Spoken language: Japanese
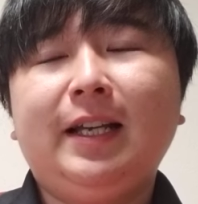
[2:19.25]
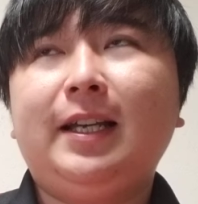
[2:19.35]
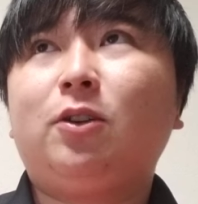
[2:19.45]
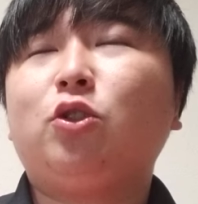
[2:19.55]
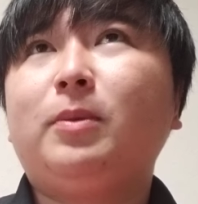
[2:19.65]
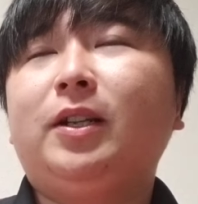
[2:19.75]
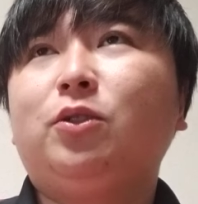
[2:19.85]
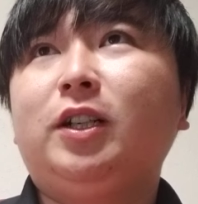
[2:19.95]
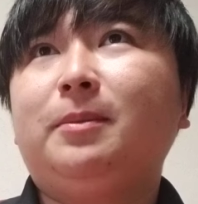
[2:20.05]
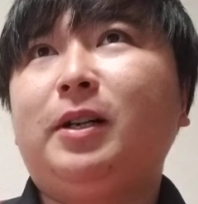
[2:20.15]
えー、この前の
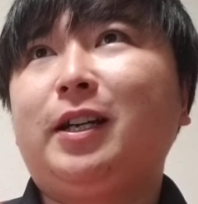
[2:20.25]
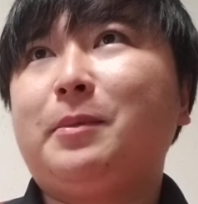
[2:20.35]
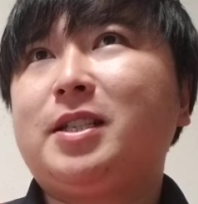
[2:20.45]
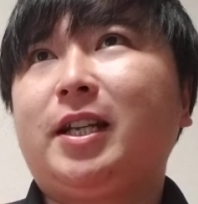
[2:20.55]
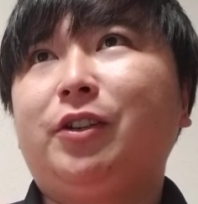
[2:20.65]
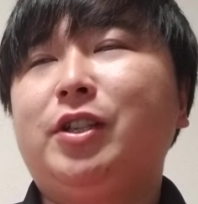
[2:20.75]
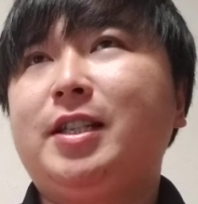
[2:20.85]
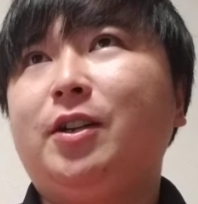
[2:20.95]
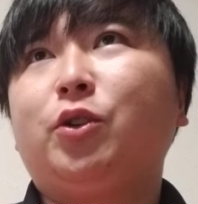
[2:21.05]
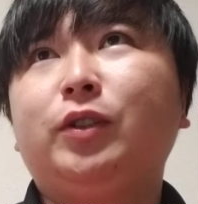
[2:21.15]
動画でもあげましたけど、
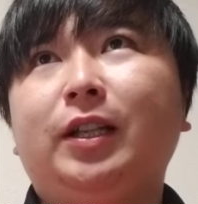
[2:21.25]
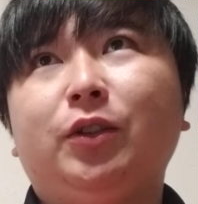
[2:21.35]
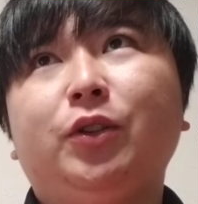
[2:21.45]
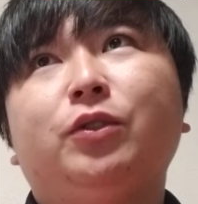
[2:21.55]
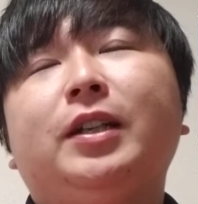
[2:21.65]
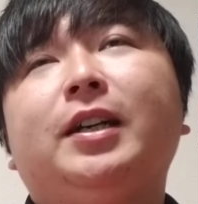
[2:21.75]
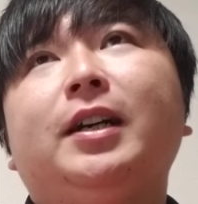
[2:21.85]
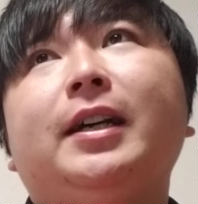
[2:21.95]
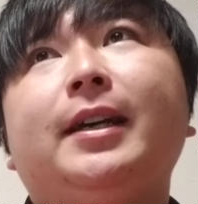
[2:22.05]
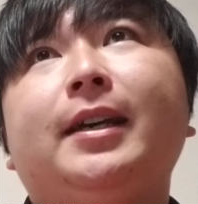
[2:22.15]
2006年のよう
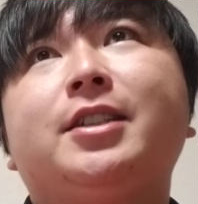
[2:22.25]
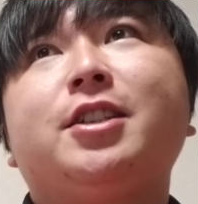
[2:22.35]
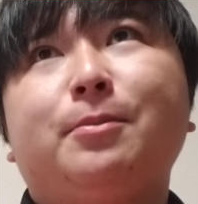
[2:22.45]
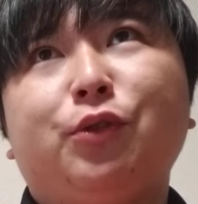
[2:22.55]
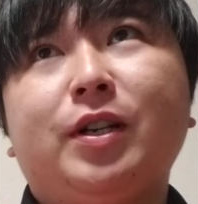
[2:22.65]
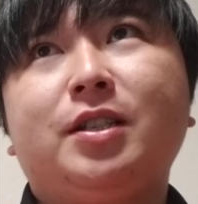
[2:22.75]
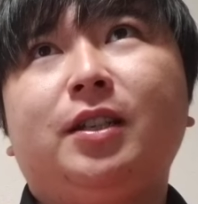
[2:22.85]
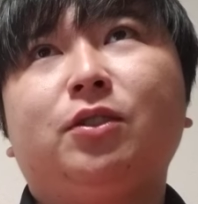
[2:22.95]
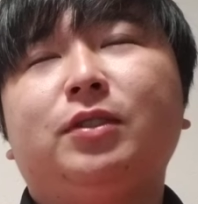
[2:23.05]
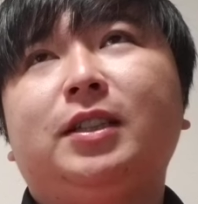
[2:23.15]
な、えー、チーム、
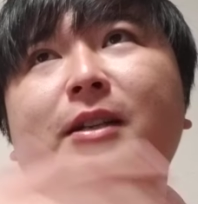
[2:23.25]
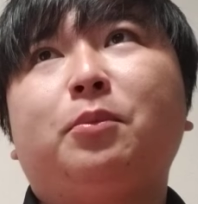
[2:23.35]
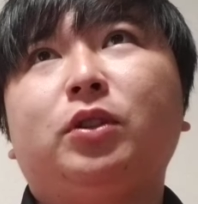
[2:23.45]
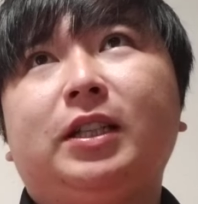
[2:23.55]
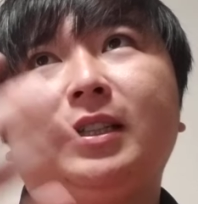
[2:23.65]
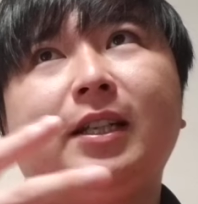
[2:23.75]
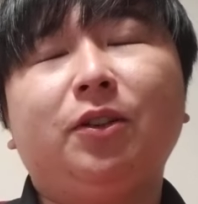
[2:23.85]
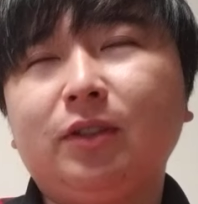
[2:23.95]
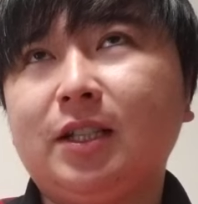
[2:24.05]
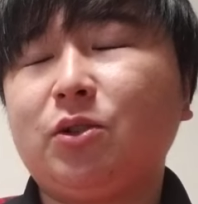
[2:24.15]
ワシントンだったりポンテだったり、い
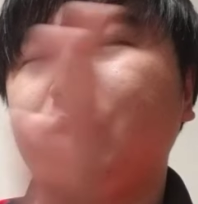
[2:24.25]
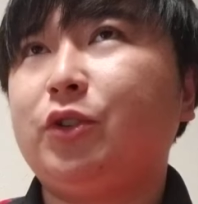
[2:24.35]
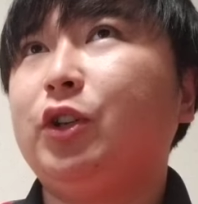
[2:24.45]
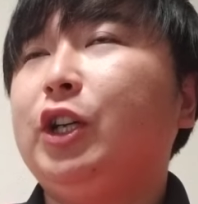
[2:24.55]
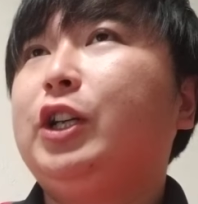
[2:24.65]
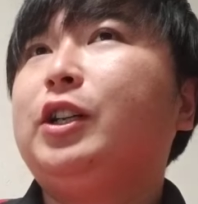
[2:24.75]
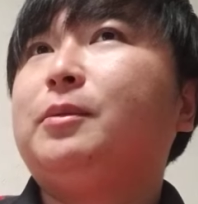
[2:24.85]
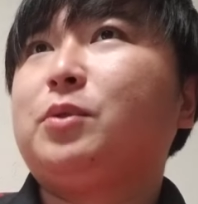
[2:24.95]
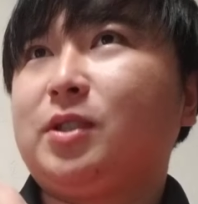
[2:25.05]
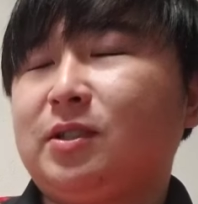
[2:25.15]
ろんなそういう、
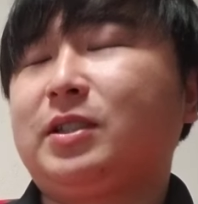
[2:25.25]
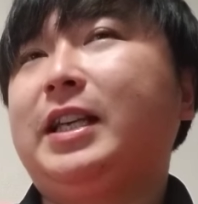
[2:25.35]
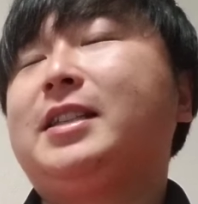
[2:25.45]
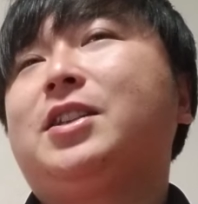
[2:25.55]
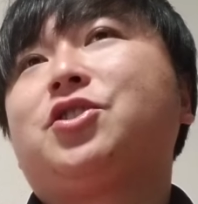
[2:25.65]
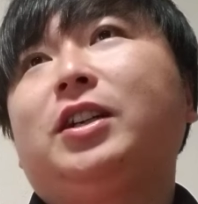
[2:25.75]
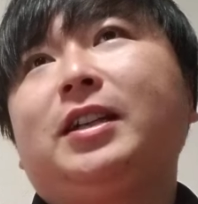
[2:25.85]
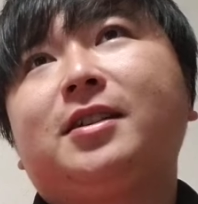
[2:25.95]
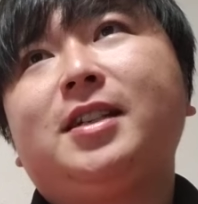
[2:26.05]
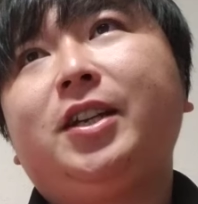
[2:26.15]
もうすっげえ選手が
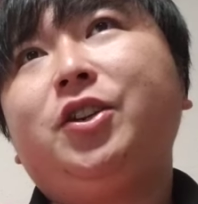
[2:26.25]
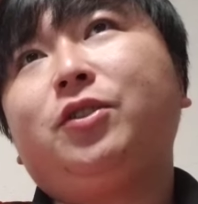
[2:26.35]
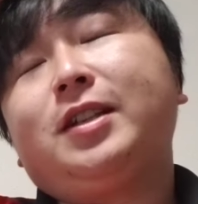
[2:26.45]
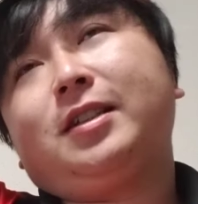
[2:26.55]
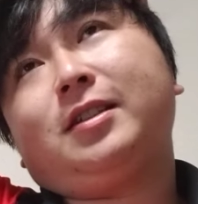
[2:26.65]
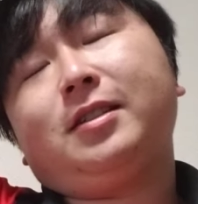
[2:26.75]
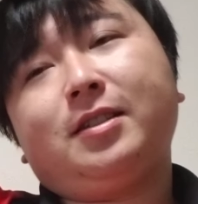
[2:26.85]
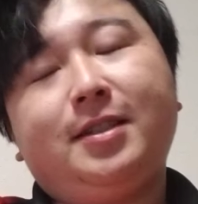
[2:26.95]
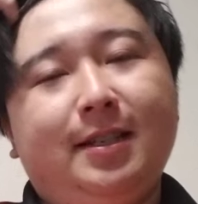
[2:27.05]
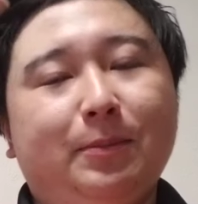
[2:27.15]
たくさんいるような
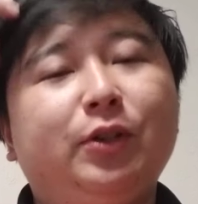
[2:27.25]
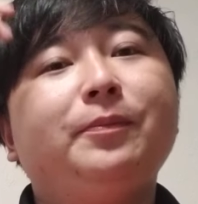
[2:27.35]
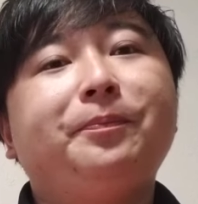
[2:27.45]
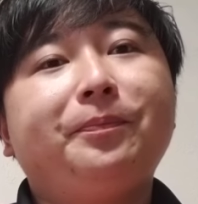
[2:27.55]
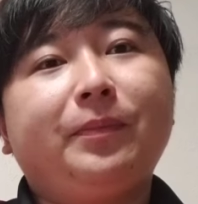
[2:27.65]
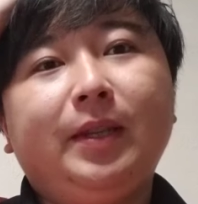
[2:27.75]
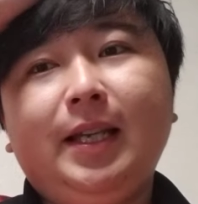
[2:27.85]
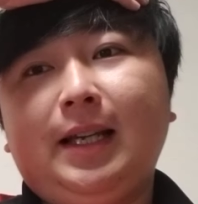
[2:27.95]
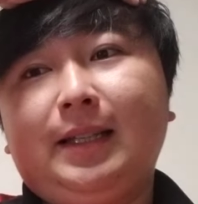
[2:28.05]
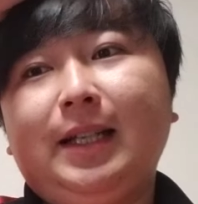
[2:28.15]
チーム
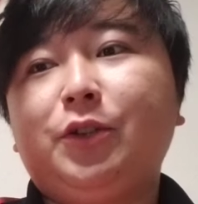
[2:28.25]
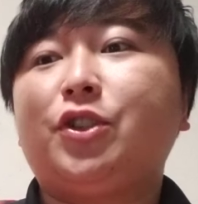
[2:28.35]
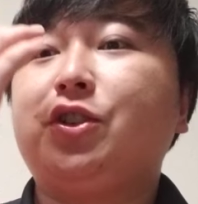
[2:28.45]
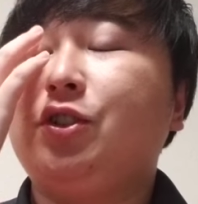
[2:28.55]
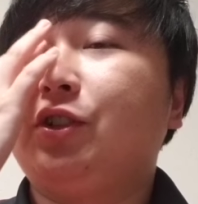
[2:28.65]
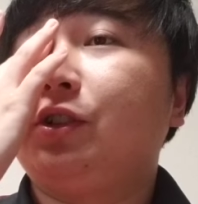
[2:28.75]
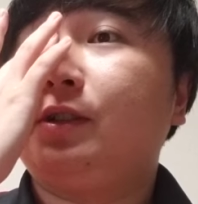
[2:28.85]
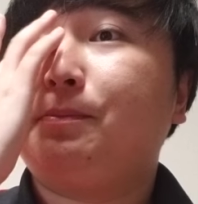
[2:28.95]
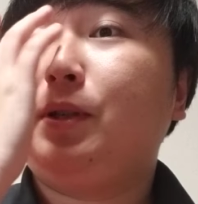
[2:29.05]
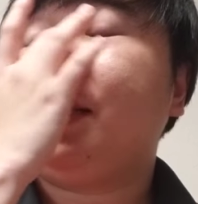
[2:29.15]
で楽しく、
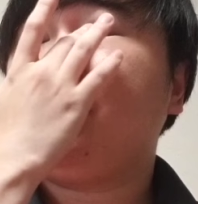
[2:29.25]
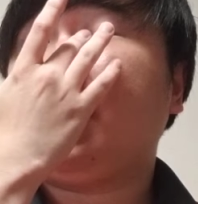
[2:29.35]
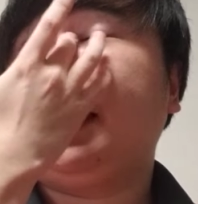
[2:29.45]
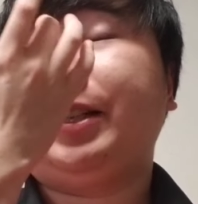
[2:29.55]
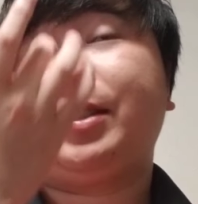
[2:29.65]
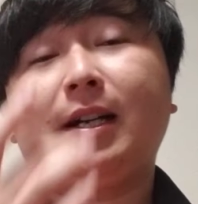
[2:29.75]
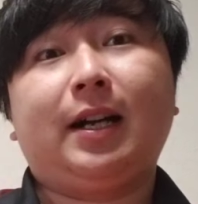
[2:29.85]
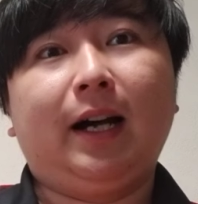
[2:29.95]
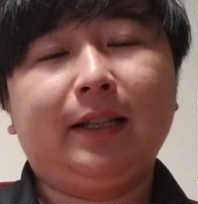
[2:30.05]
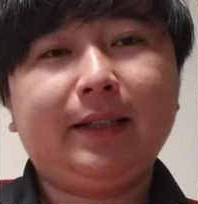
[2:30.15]
プラス勝てる
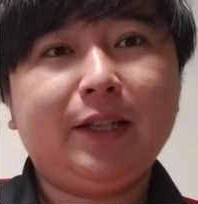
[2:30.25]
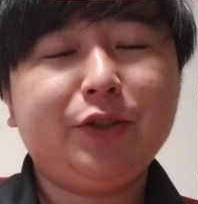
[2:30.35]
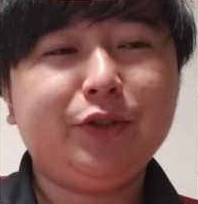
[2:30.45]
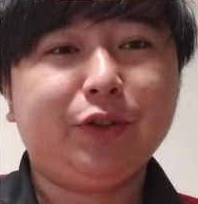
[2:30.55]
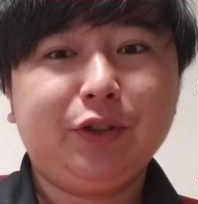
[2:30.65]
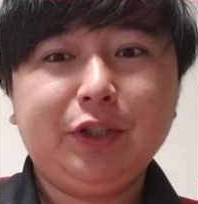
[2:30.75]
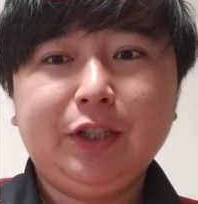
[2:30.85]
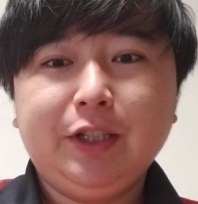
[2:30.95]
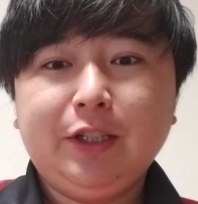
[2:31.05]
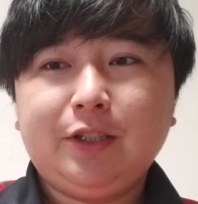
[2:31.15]
サッカーっていう、
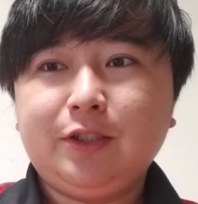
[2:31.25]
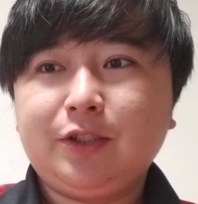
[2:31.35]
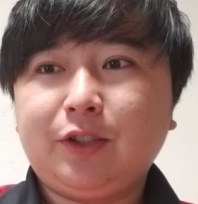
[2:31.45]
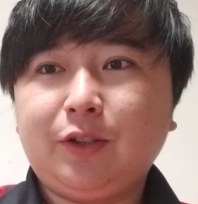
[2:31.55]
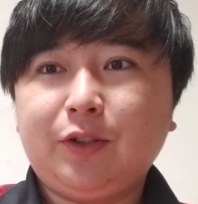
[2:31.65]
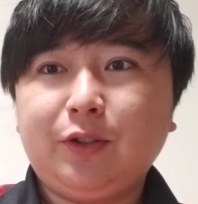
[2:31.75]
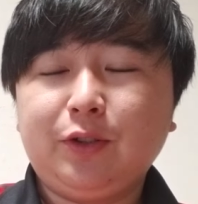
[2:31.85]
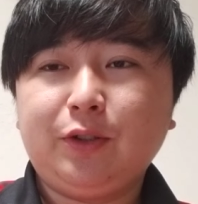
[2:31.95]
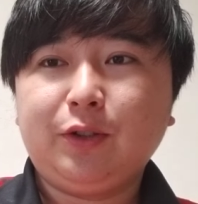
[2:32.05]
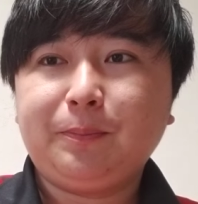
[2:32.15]
うん
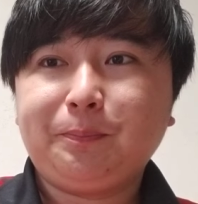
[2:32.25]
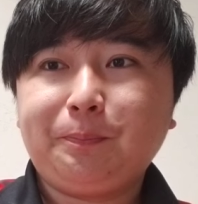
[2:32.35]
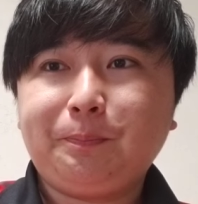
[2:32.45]
と、